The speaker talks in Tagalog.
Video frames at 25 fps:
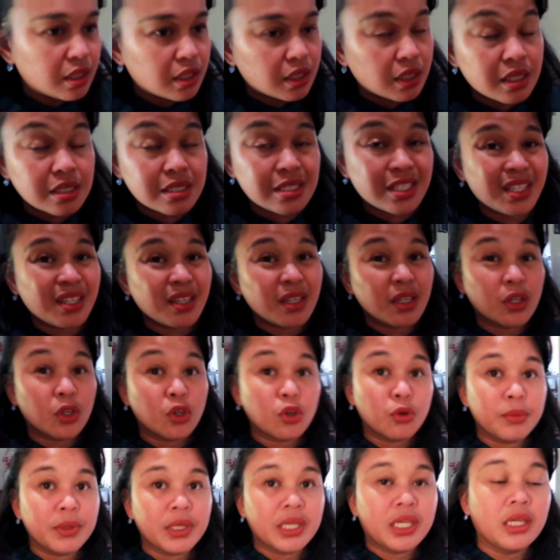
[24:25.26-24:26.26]
Kasi
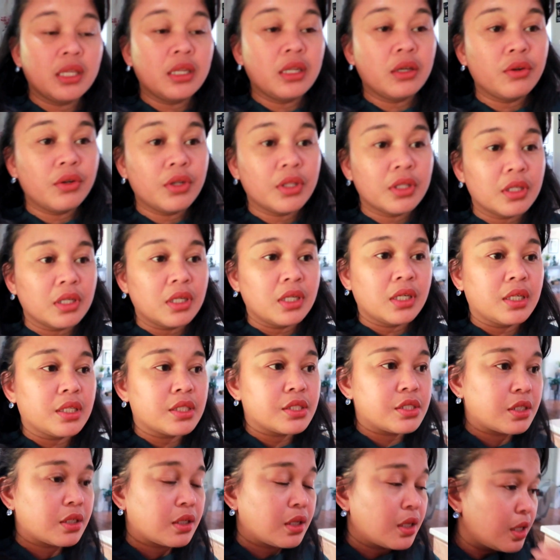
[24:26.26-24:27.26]
gumiginaw na talaga
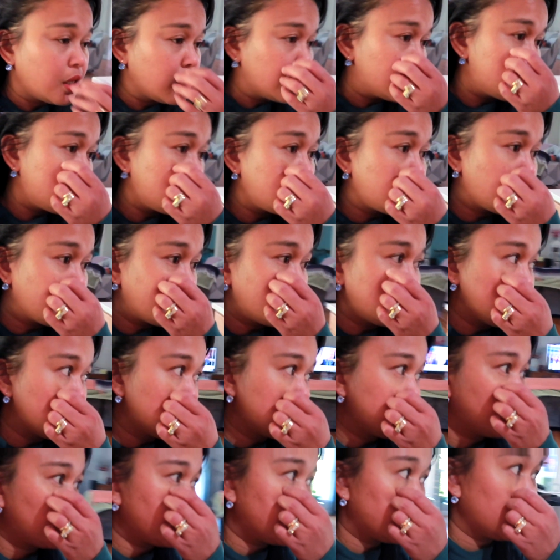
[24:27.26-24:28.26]
siya guys.
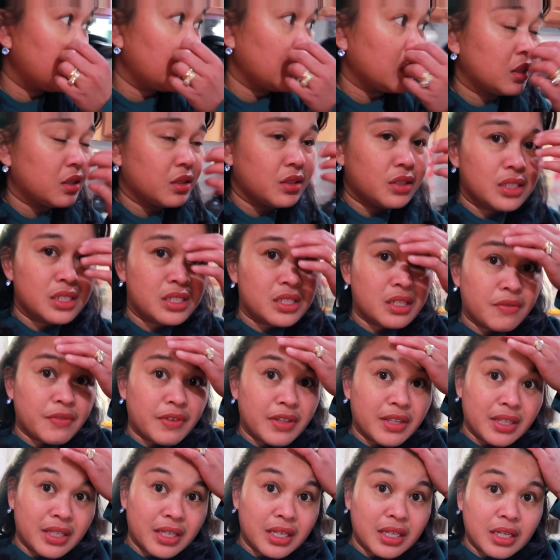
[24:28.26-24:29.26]
This morning,
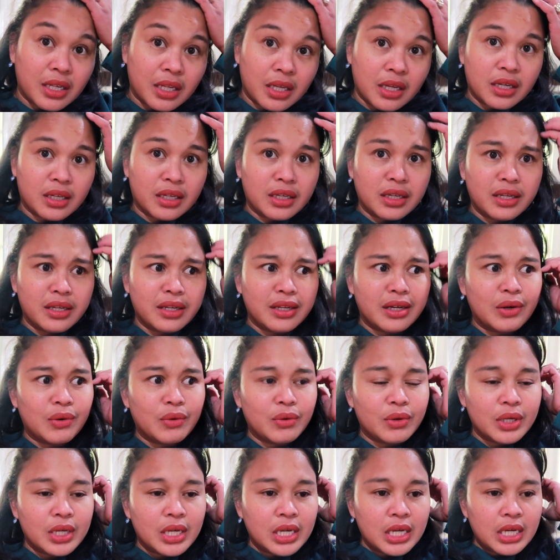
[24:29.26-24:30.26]
37 degree ang
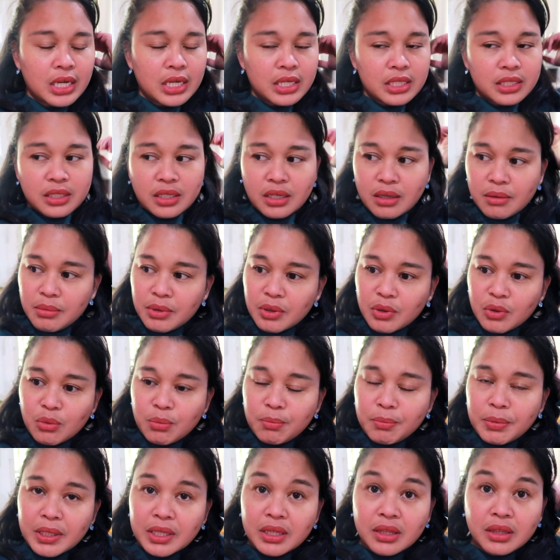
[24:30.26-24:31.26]
ginaw. Sabi ko
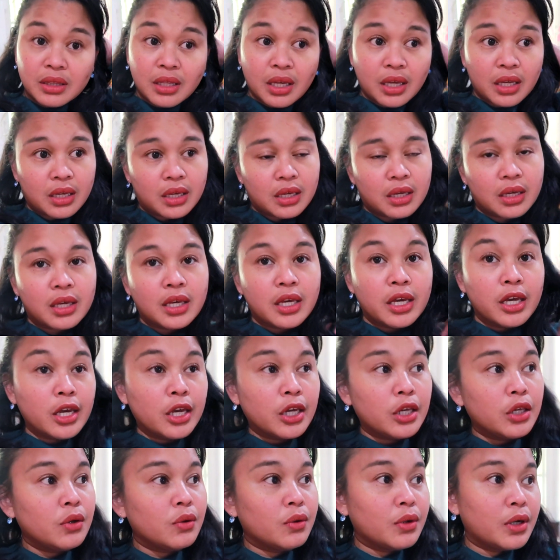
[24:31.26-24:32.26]
patay.
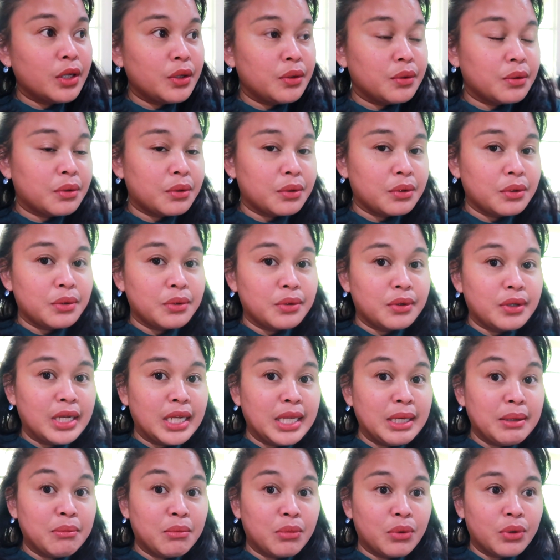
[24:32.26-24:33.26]
Yung ano ko, yung
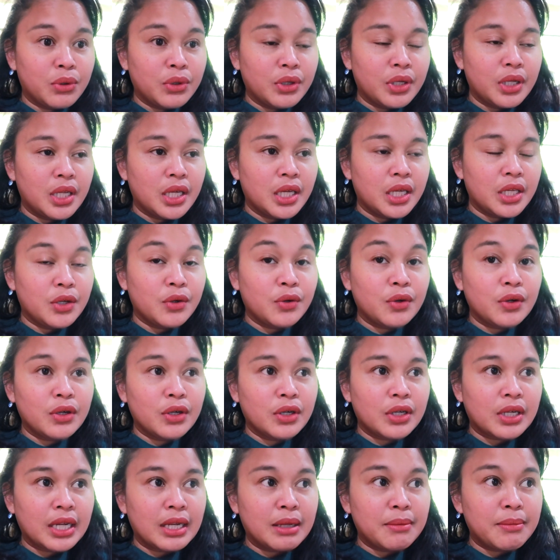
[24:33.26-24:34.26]
lemon,
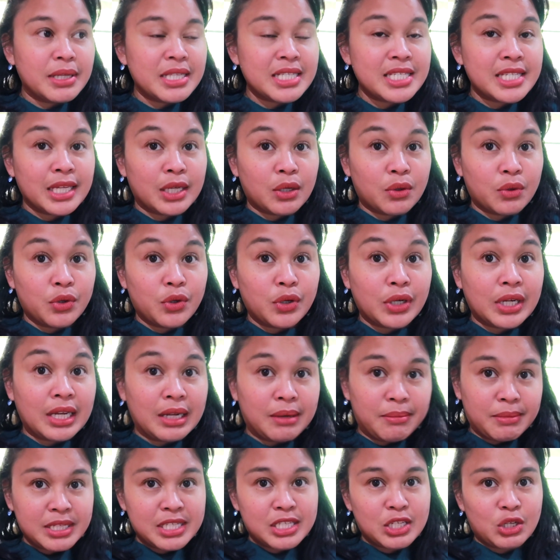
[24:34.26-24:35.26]
yung kalamansi ko, yung
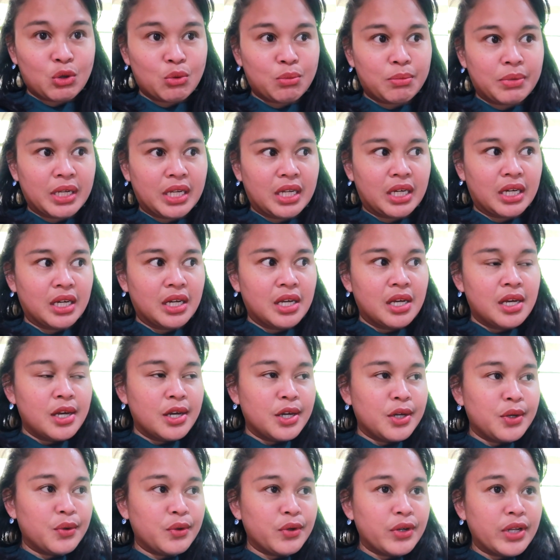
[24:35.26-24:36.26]
kalamansi ko pala,
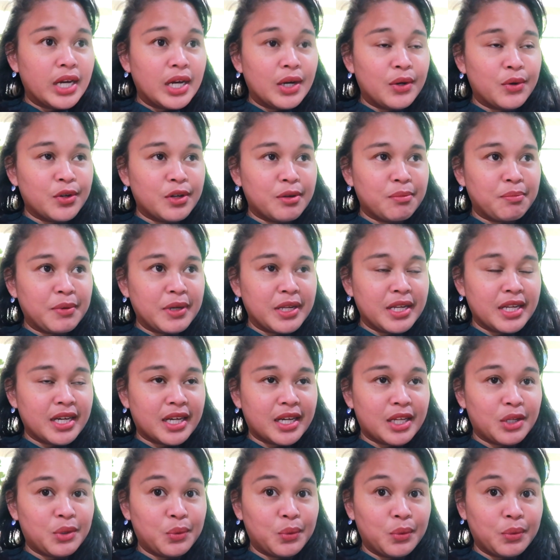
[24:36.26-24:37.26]
yung dahon na
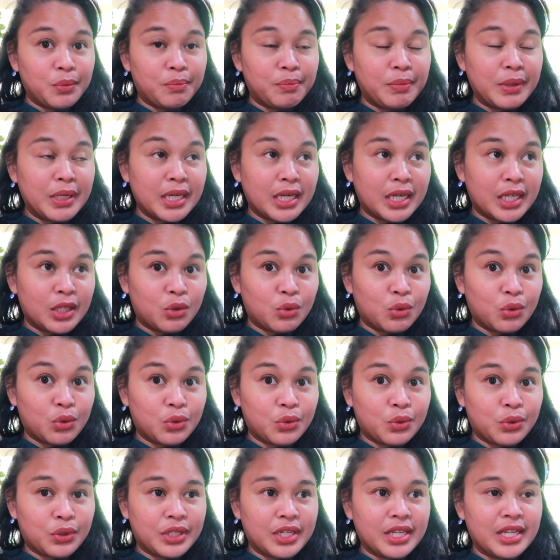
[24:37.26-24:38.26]
pinaka
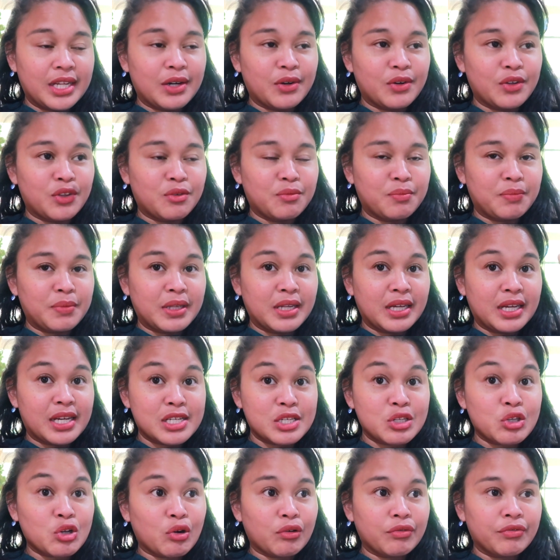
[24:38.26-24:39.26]
pinakatuktok na dahon, yung
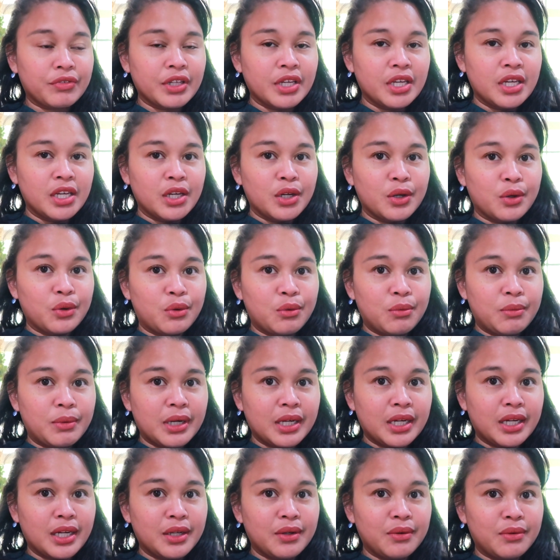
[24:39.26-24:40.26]
pinaka soft,
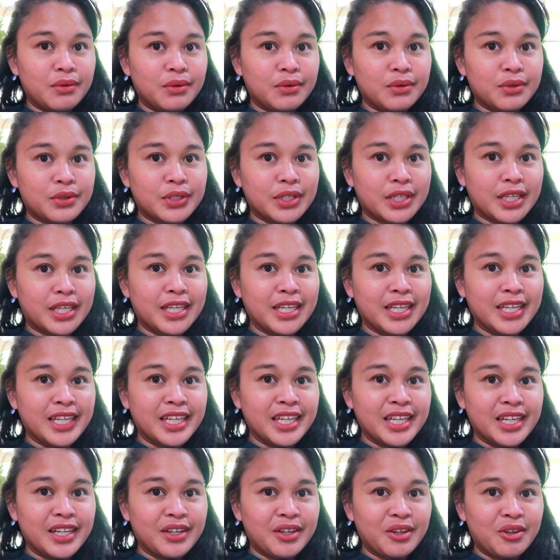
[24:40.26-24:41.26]
gumaganon o oh, saging,
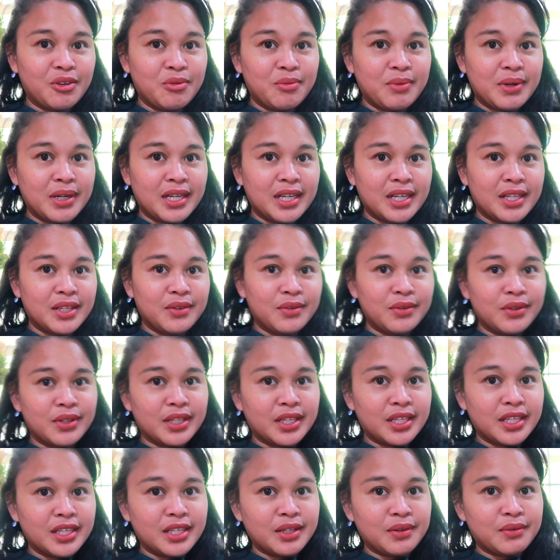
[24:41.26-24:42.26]
gumaganon,
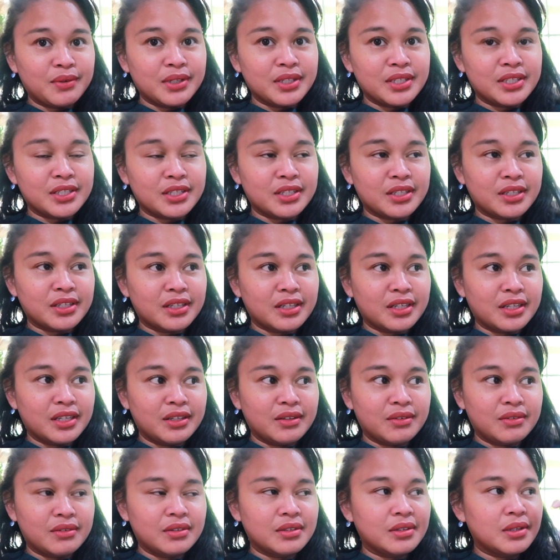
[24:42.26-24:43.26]
naginawan siya ng
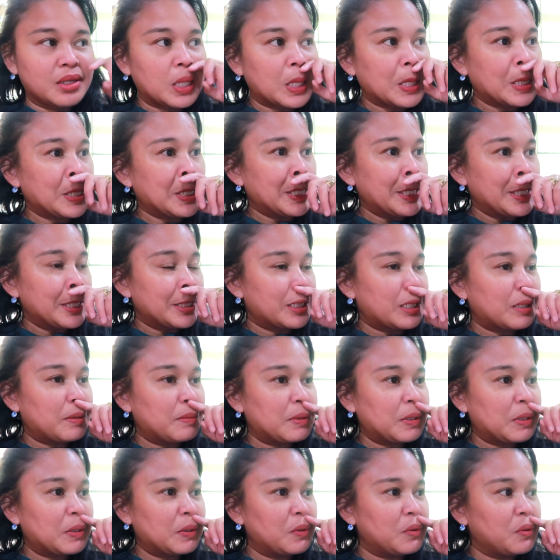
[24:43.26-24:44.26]
ganon.
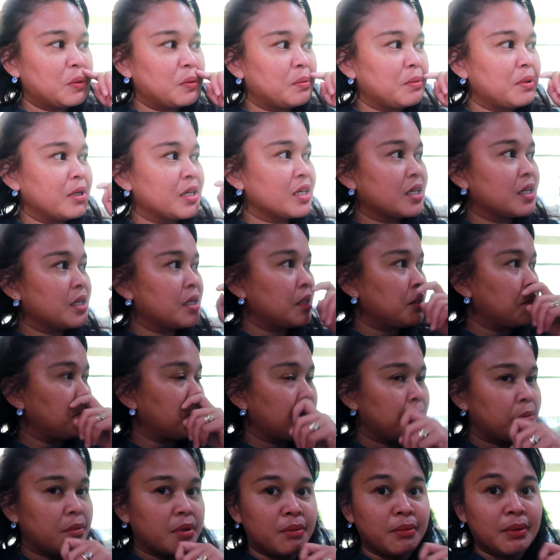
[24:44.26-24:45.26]
Sabi ko, oh my god,
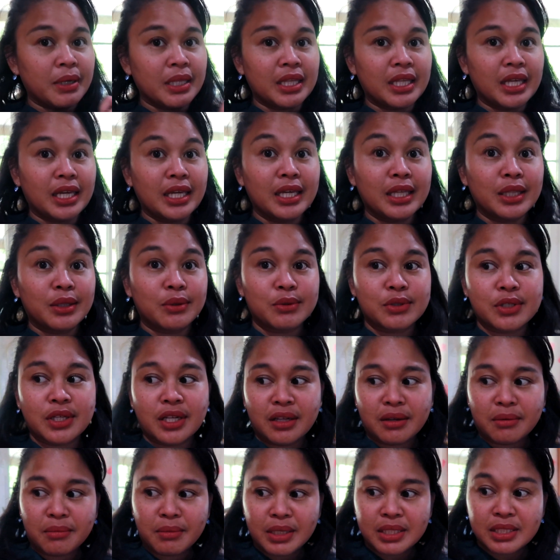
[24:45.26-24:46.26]
mamamatay ito sa
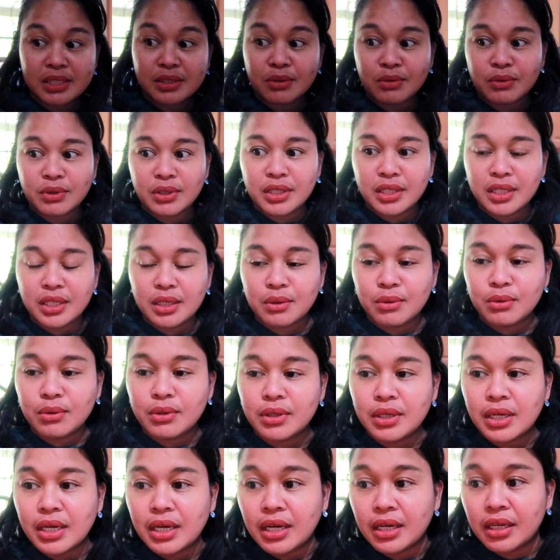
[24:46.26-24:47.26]
labas kung hindi ko
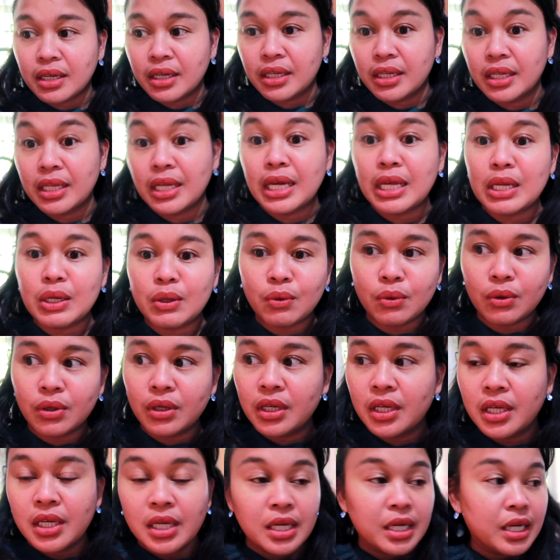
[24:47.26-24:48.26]
agad i-ano,
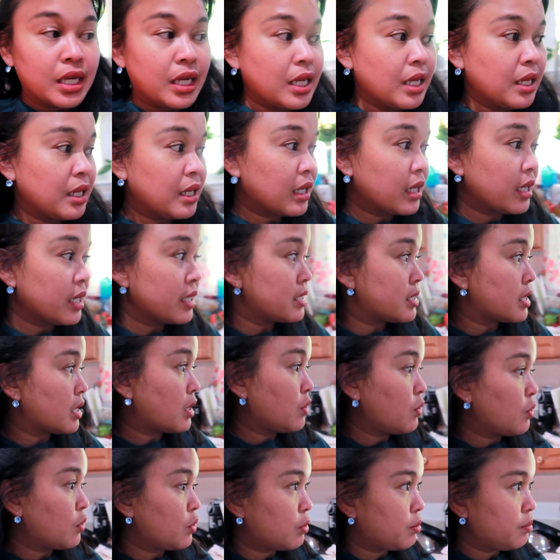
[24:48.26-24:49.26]
ilagay sa
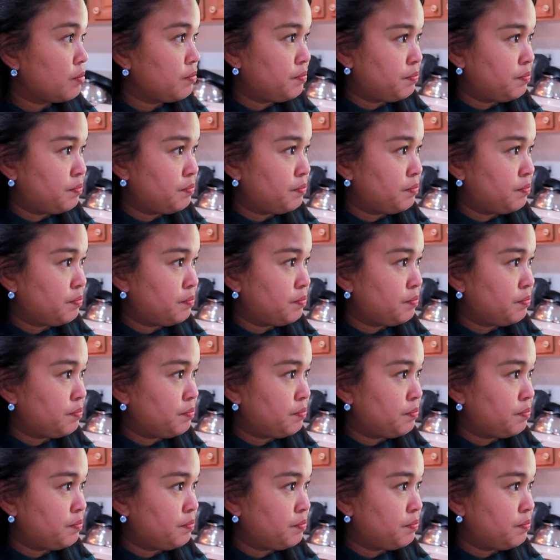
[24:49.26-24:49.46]
loob.